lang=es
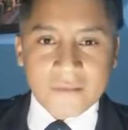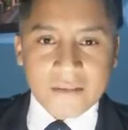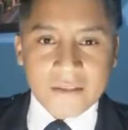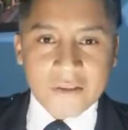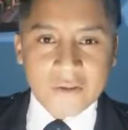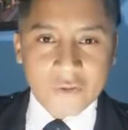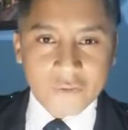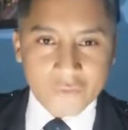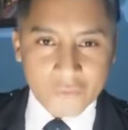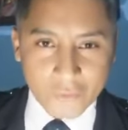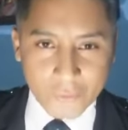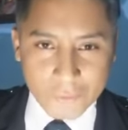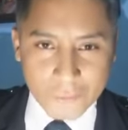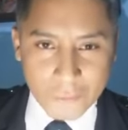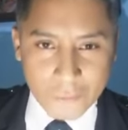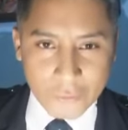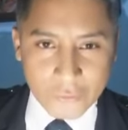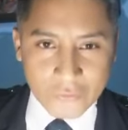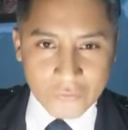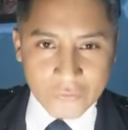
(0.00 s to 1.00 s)

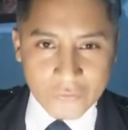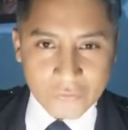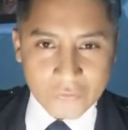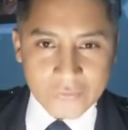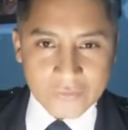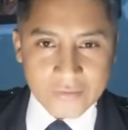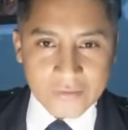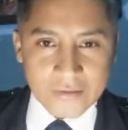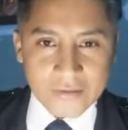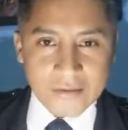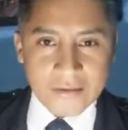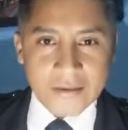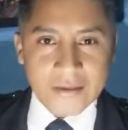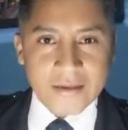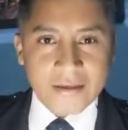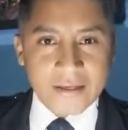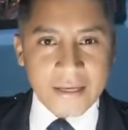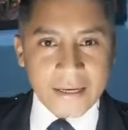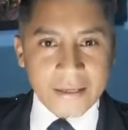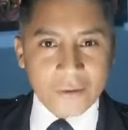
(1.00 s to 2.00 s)
Nosotros,
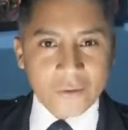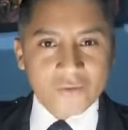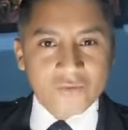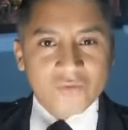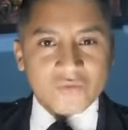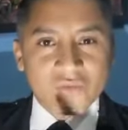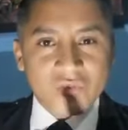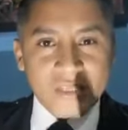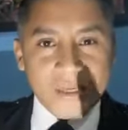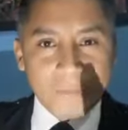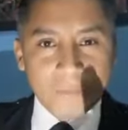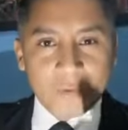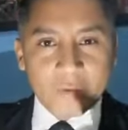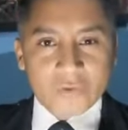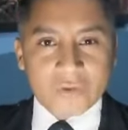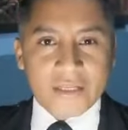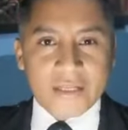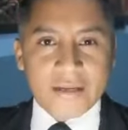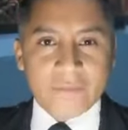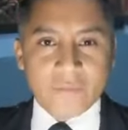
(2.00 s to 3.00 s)
¿qué concepto
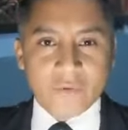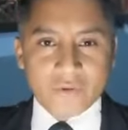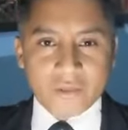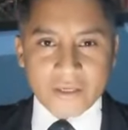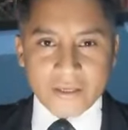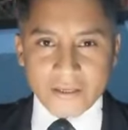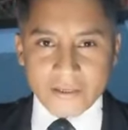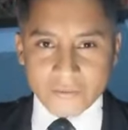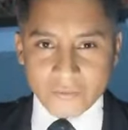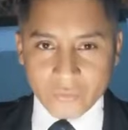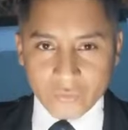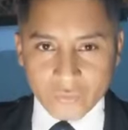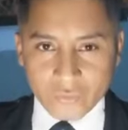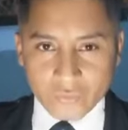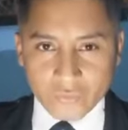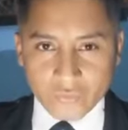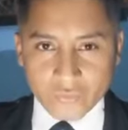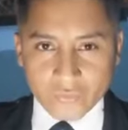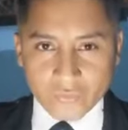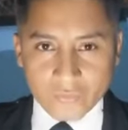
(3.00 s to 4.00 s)
tenemos de
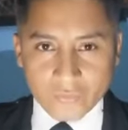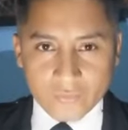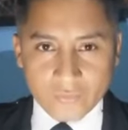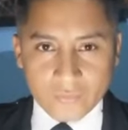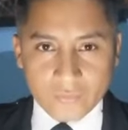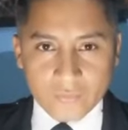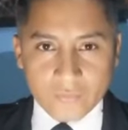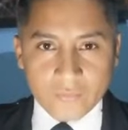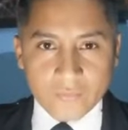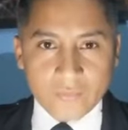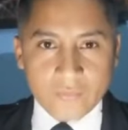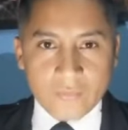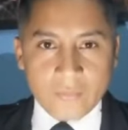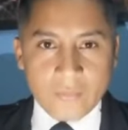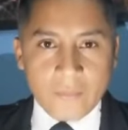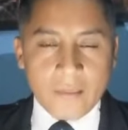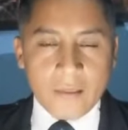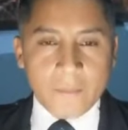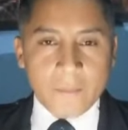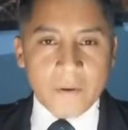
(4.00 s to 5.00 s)
Jesús?
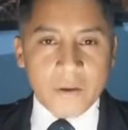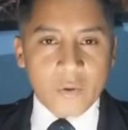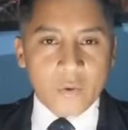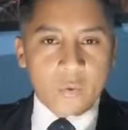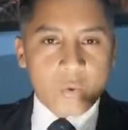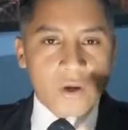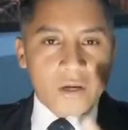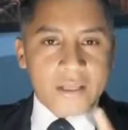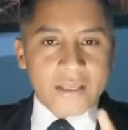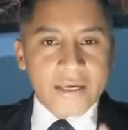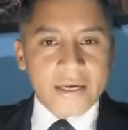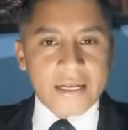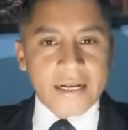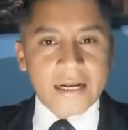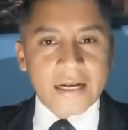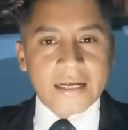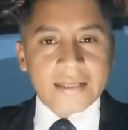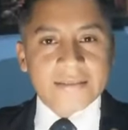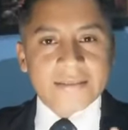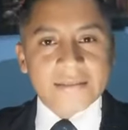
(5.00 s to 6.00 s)
Pero
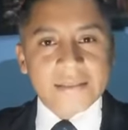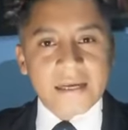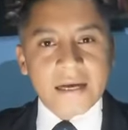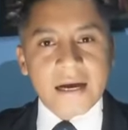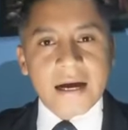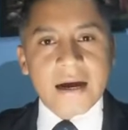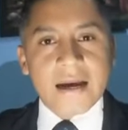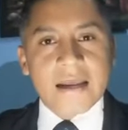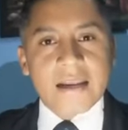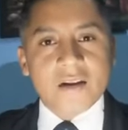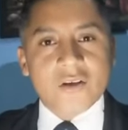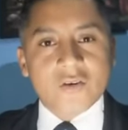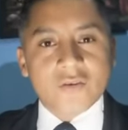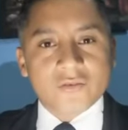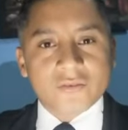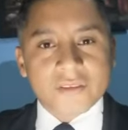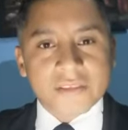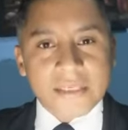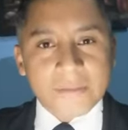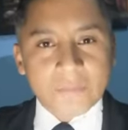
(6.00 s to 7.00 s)
cualquiera que sea el
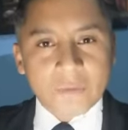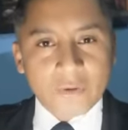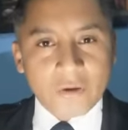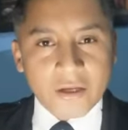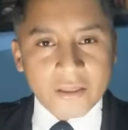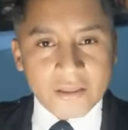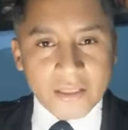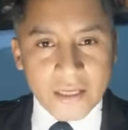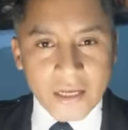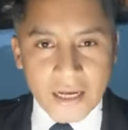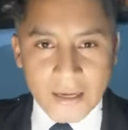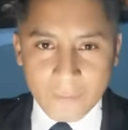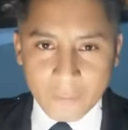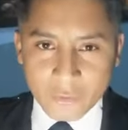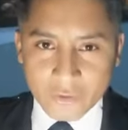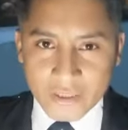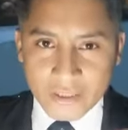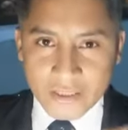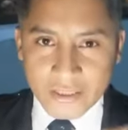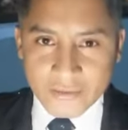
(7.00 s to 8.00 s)
concepto que
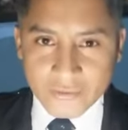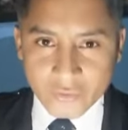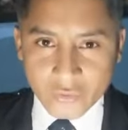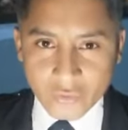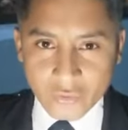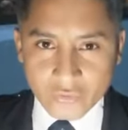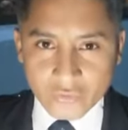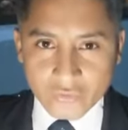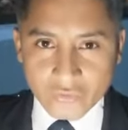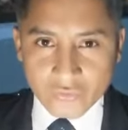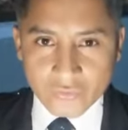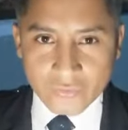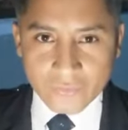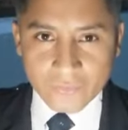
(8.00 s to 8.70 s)
tengamos de Jesús,